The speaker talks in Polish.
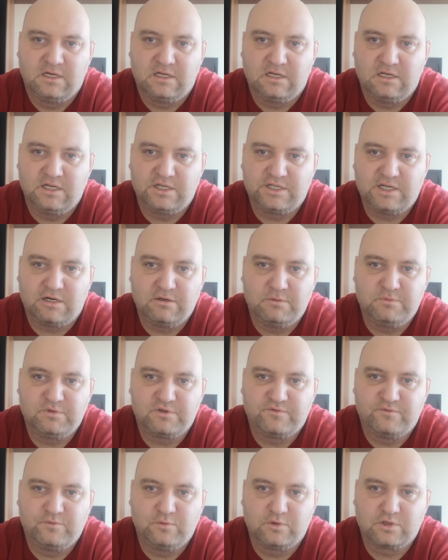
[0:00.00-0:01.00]
leżałem
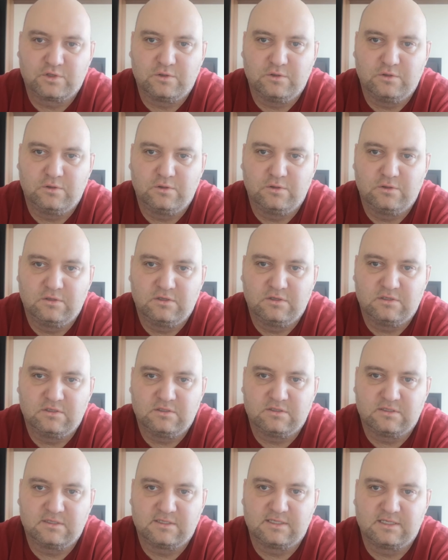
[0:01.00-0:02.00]
już w łóżku
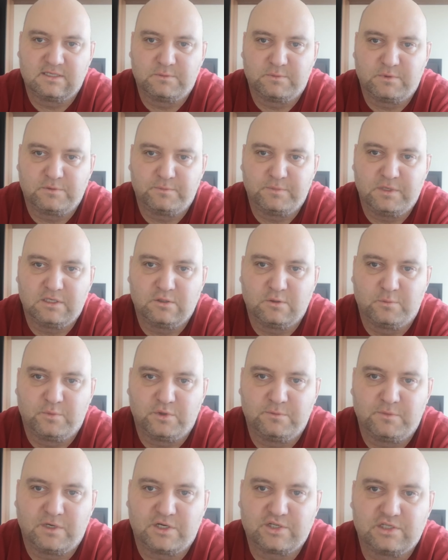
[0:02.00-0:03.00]
z podpiętą
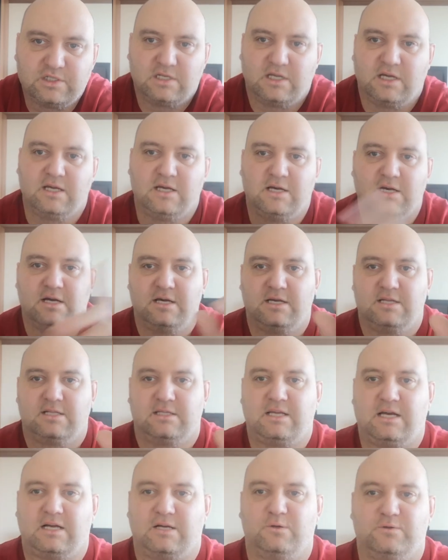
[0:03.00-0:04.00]
pod maszynę
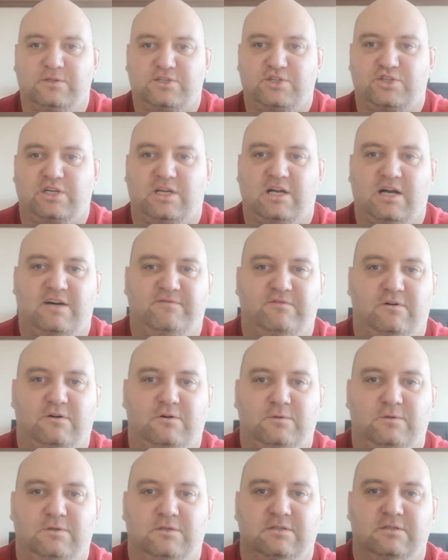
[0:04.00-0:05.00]
taką
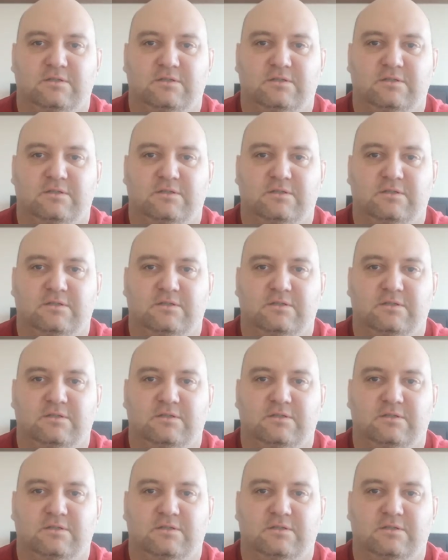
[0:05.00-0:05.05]
strzykawą,